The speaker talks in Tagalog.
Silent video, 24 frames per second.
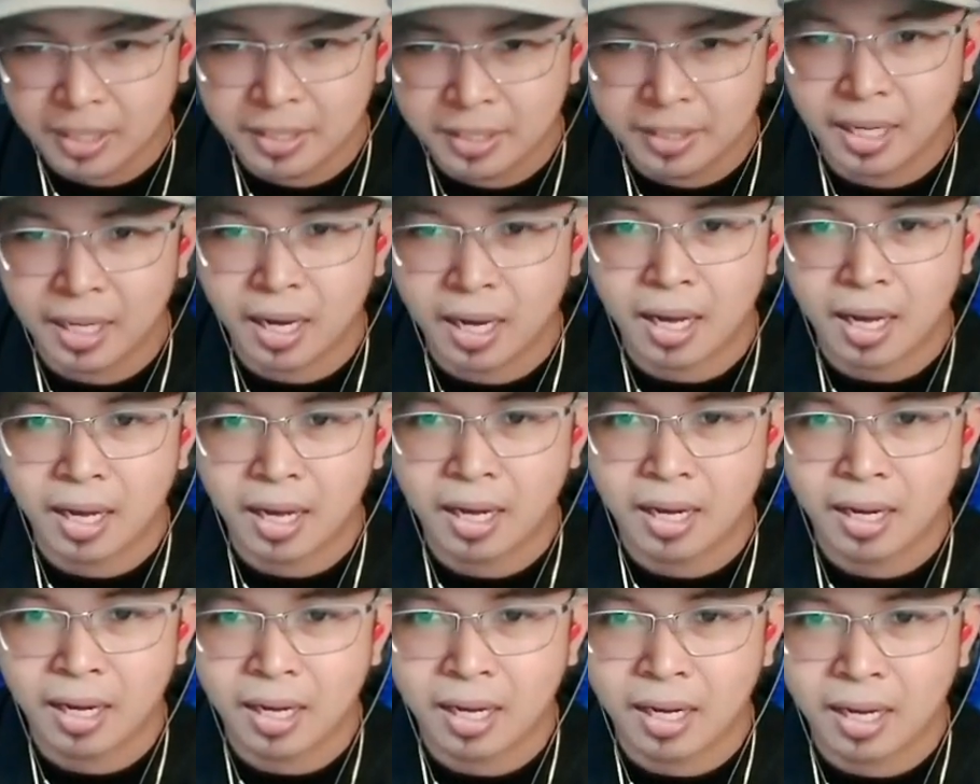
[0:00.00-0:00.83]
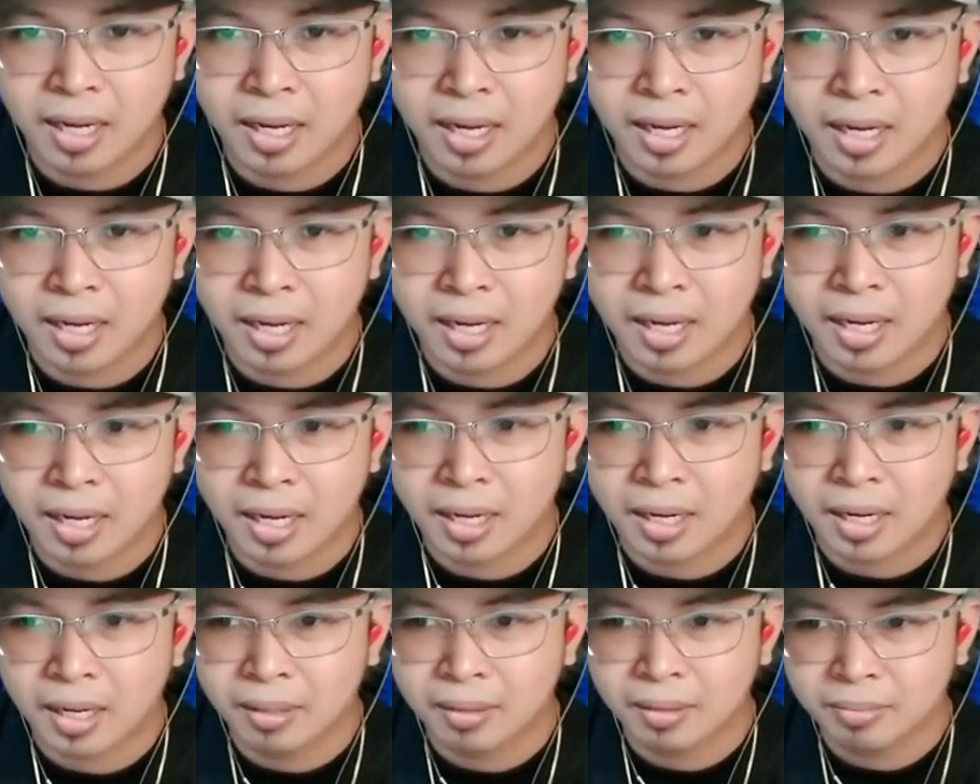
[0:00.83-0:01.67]
ng
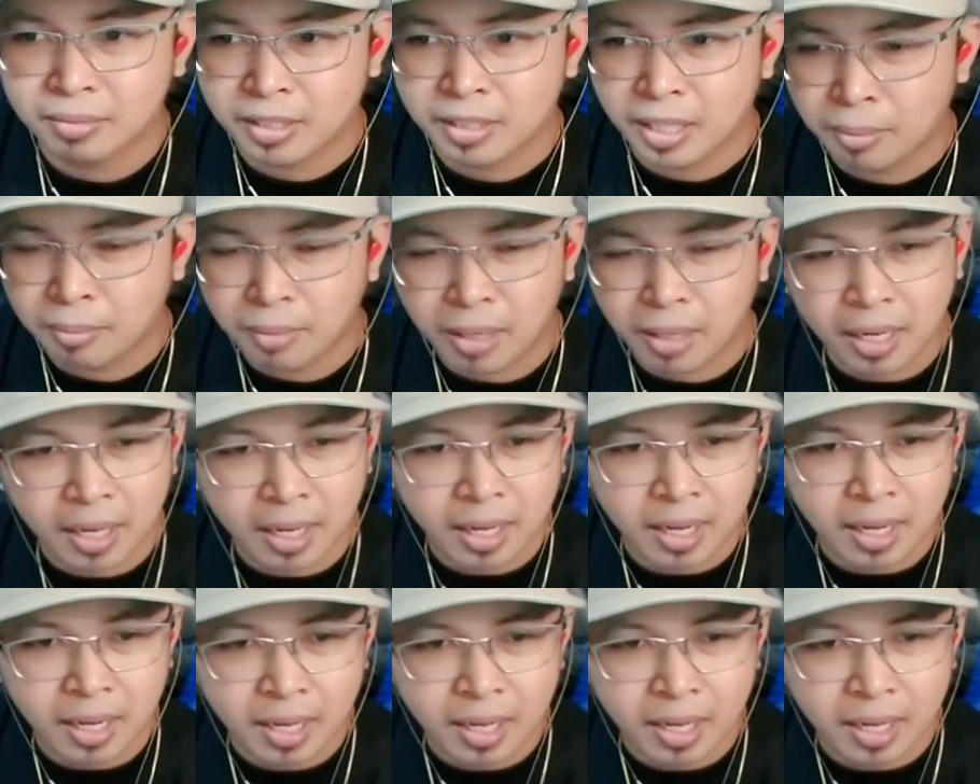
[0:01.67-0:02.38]
uh, ng mga